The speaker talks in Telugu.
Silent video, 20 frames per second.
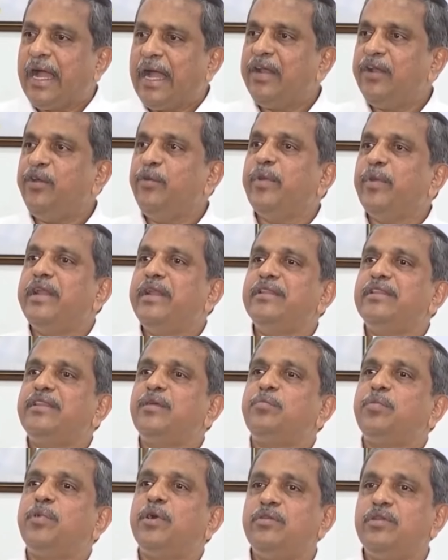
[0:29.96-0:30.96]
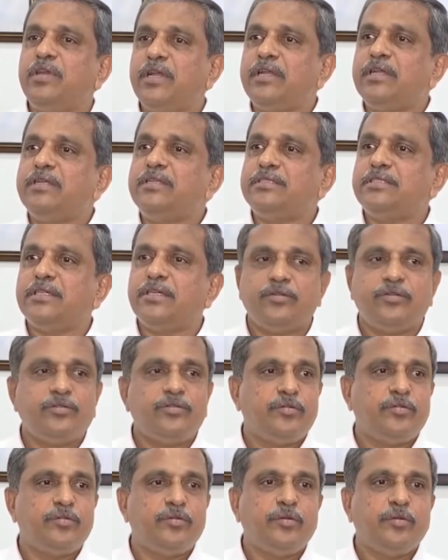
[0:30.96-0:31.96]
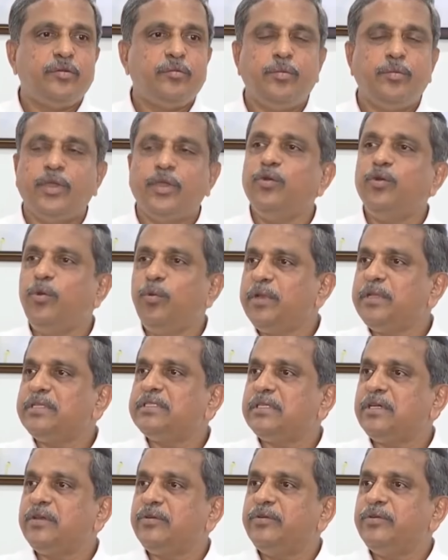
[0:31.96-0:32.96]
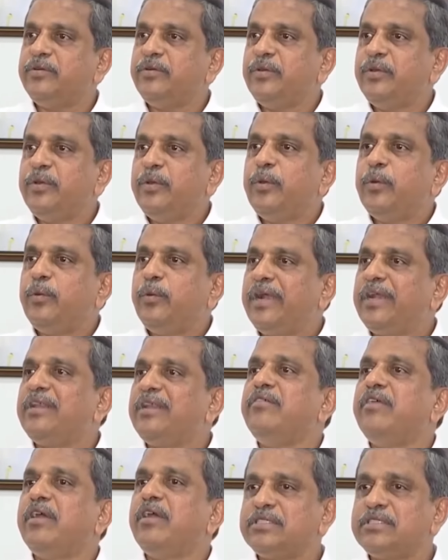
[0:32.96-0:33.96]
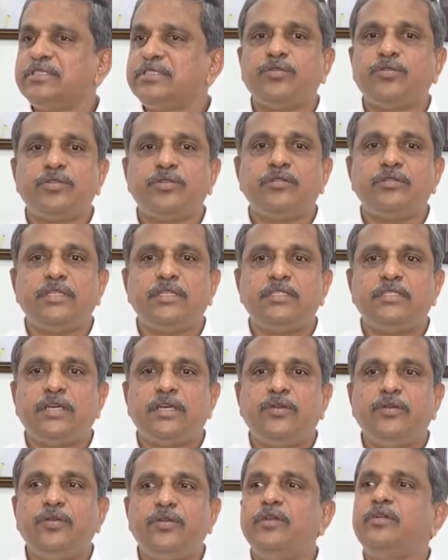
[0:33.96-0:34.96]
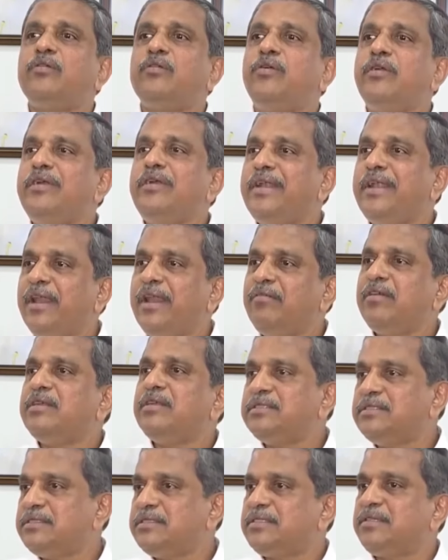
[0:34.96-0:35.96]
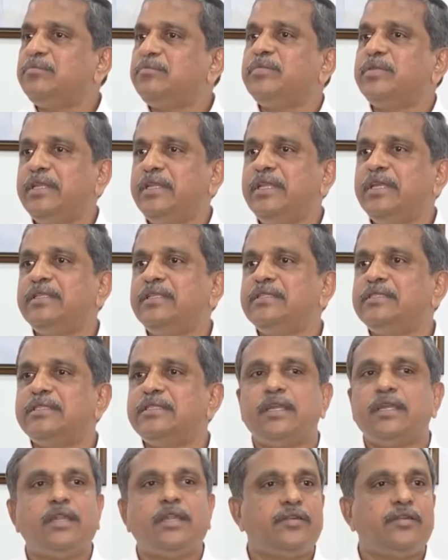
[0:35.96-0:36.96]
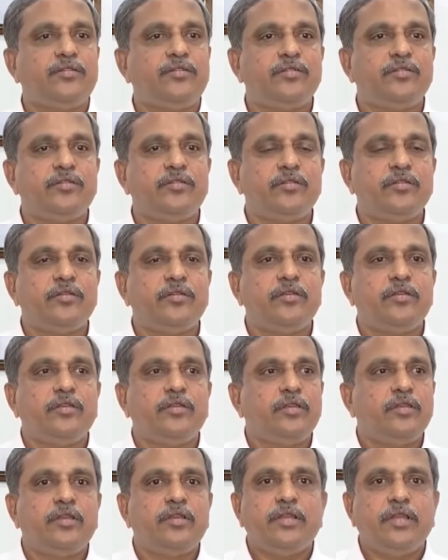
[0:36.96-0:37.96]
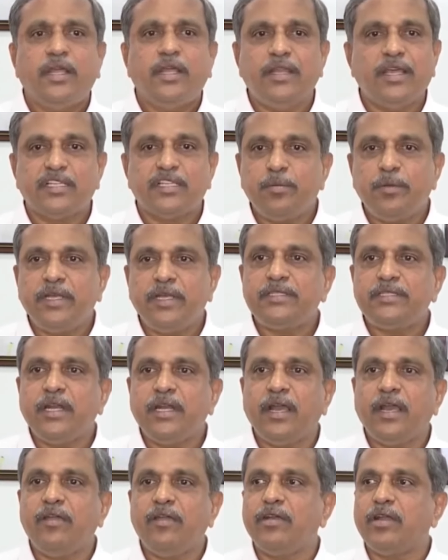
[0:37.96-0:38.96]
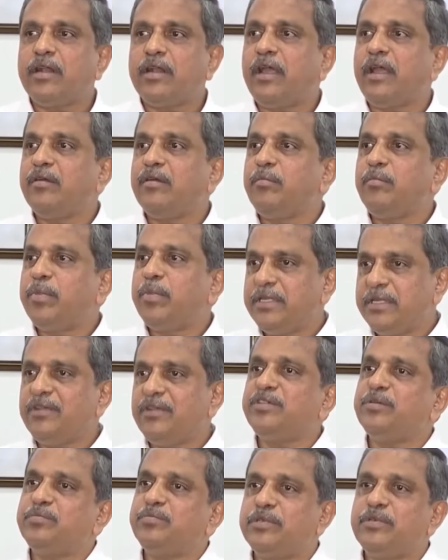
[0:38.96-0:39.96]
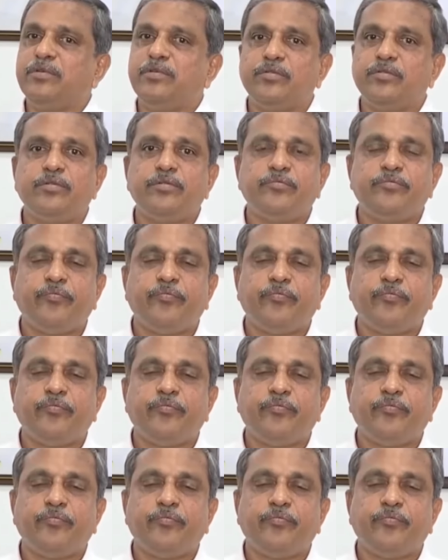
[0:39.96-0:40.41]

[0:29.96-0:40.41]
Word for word: ఆయన మరింత పదునెక్కించారు మెరుగుపరిచారు వాటిని వ్యవస్థీకృతం చేశారు ఇంక్లూడింగ్ డెలివరీ సిస్టమ్ కిందికి తీసుకెళ్లారు నేను ఇది ఎక్స్ప్లెనేషన్ లాగా ఇవ్వట్లా ప్రజలకు చెప్తున్నాం